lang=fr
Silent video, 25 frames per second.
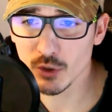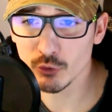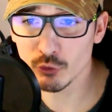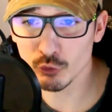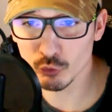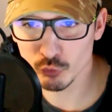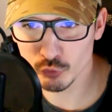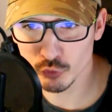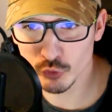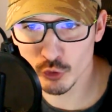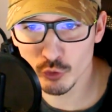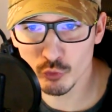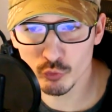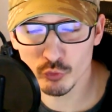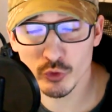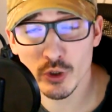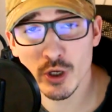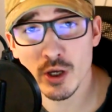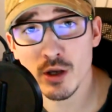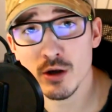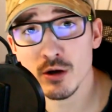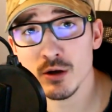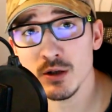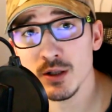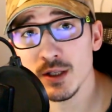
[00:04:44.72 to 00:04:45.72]
donc de
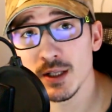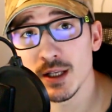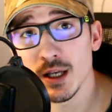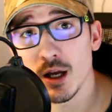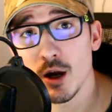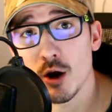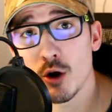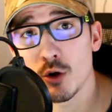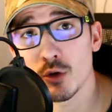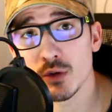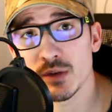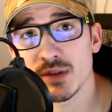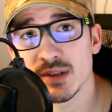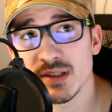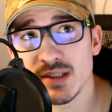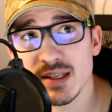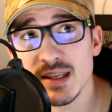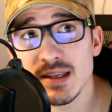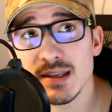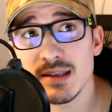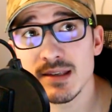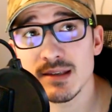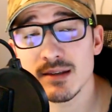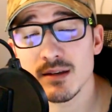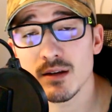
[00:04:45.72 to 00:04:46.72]
longueur, en
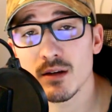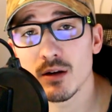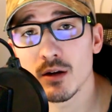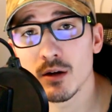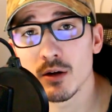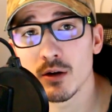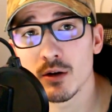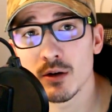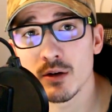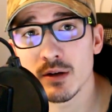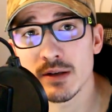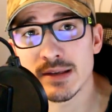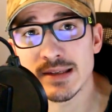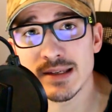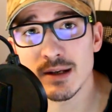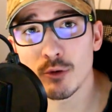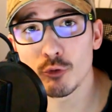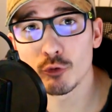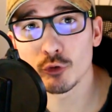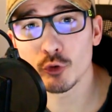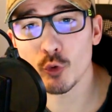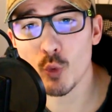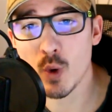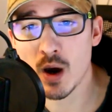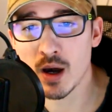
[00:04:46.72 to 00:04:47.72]
6,03
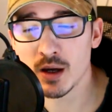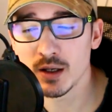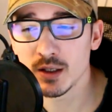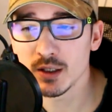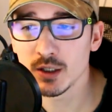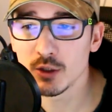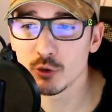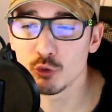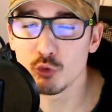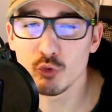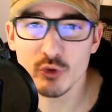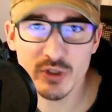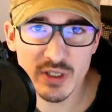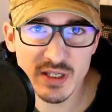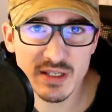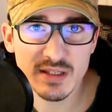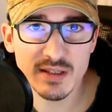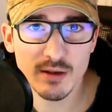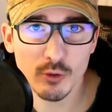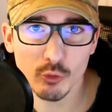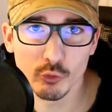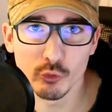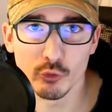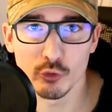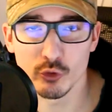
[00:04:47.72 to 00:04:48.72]
euh, ou
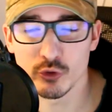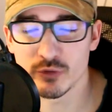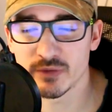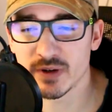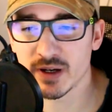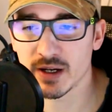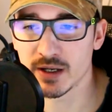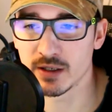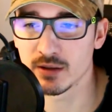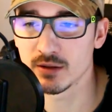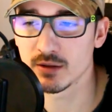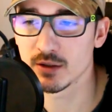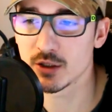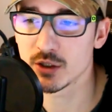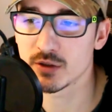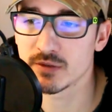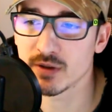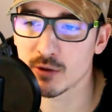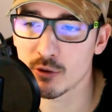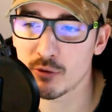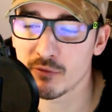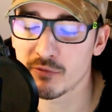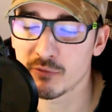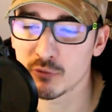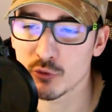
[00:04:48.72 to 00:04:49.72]
6,02, je verrai. Je
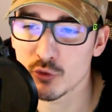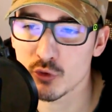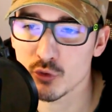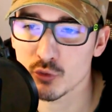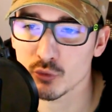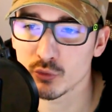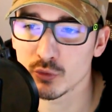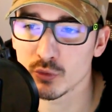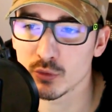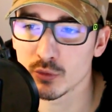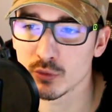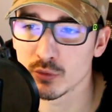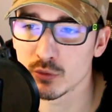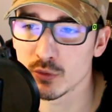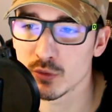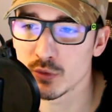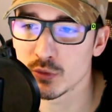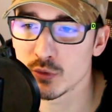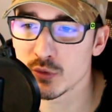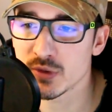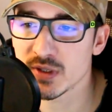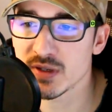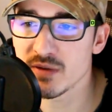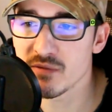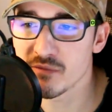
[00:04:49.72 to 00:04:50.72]
verrai en fonction de,
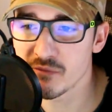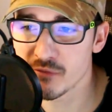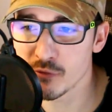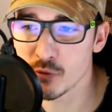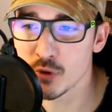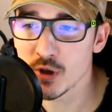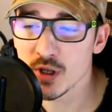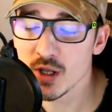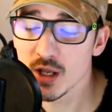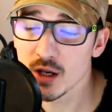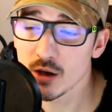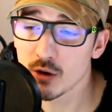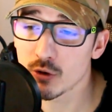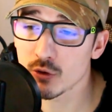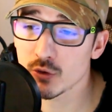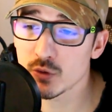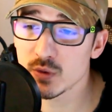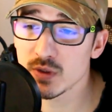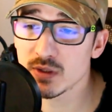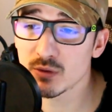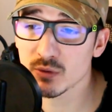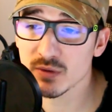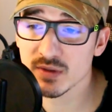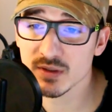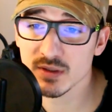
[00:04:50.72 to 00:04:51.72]
ce qu'il me faut.
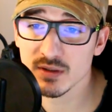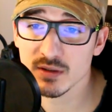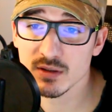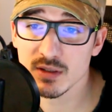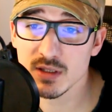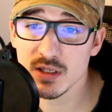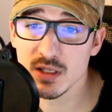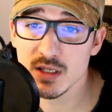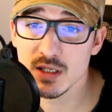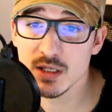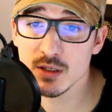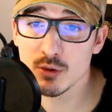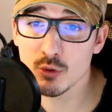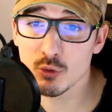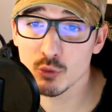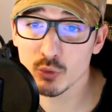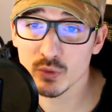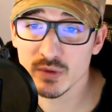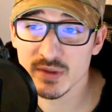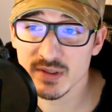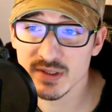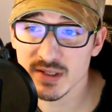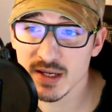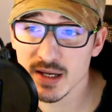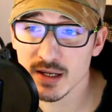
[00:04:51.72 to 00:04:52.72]
Ensuite, en ce qui
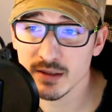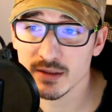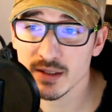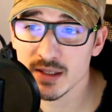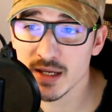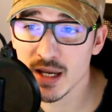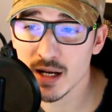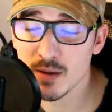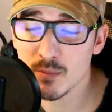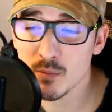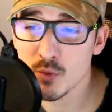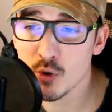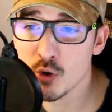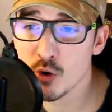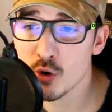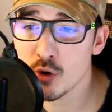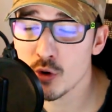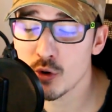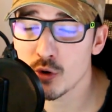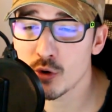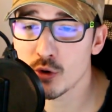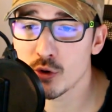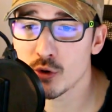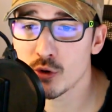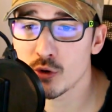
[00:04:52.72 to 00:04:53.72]
concerne
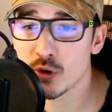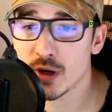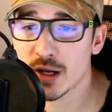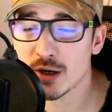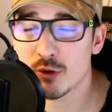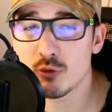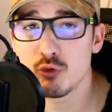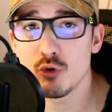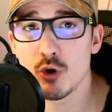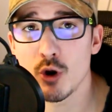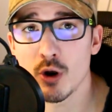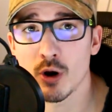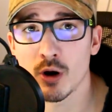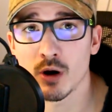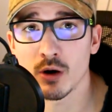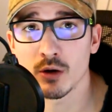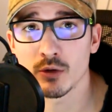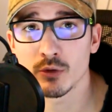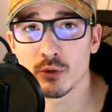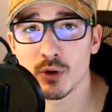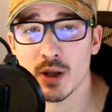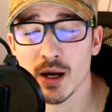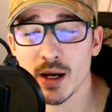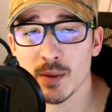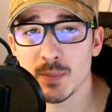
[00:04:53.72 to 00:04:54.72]
également euh, la couleur
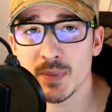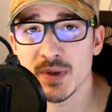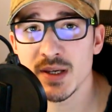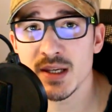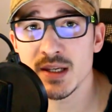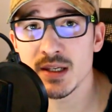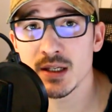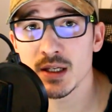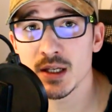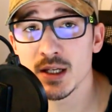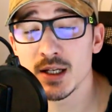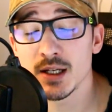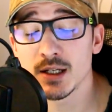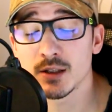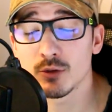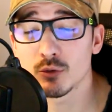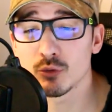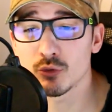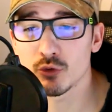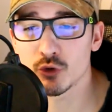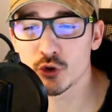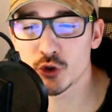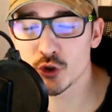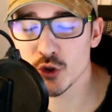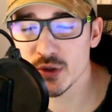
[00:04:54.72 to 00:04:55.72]
de la réplique,
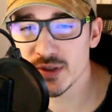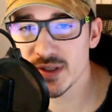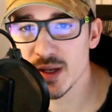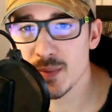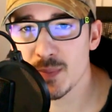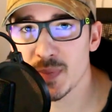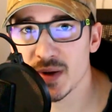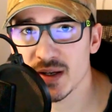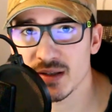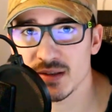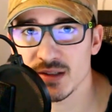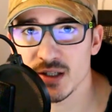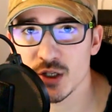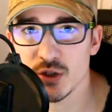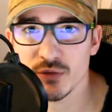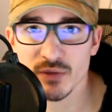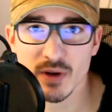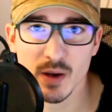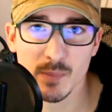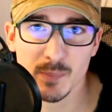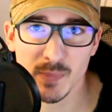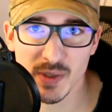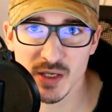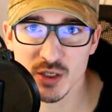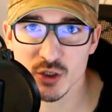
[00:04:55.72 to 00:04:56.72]
donc je ne sais pas si je
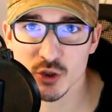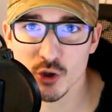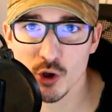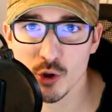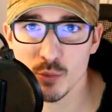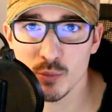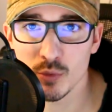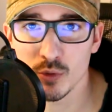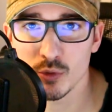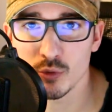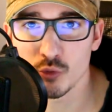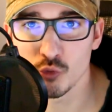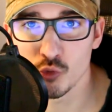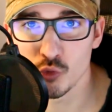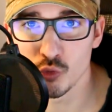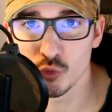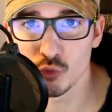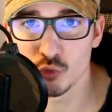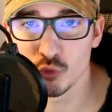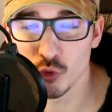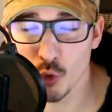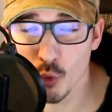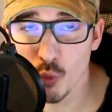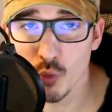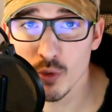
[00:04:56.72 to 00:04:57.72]
ferai un paint job
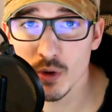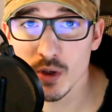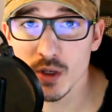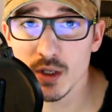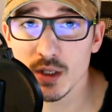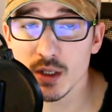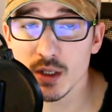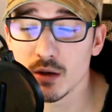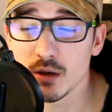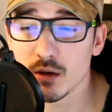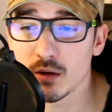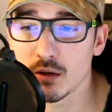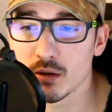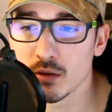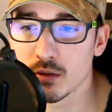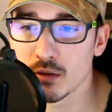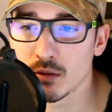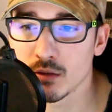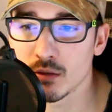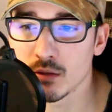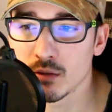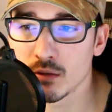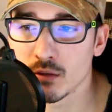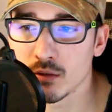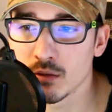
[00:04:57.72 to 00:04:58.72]
ou non.
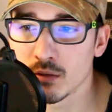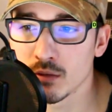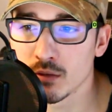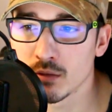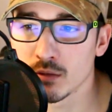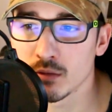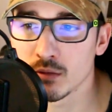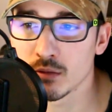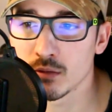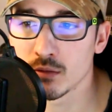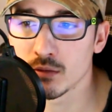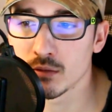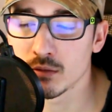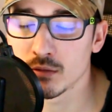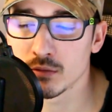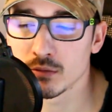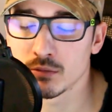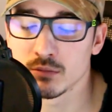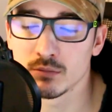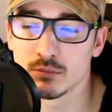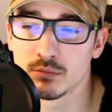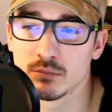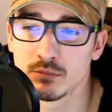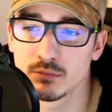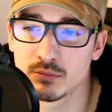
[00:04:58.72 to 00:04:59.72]

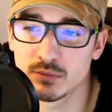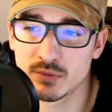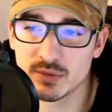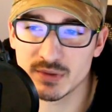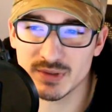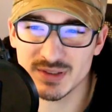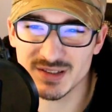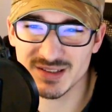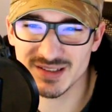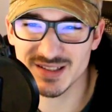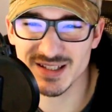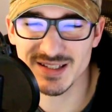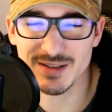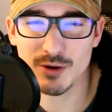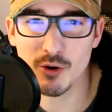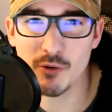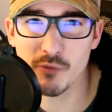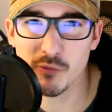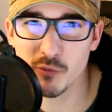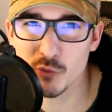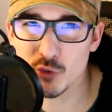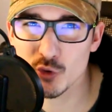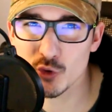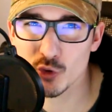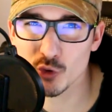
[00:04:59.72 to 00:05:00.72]
Euh, ça sera en
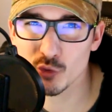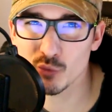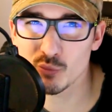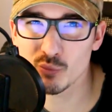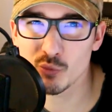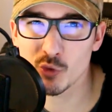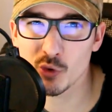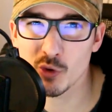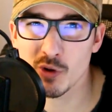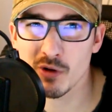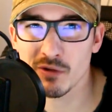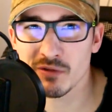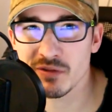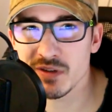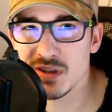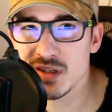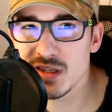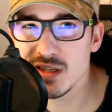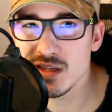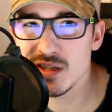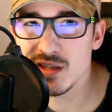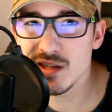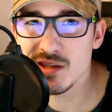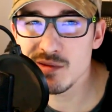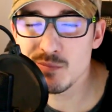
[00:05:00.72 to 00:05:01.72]
fonction de mon
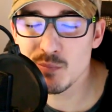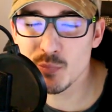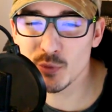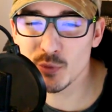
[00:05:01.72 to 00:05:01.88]
envie,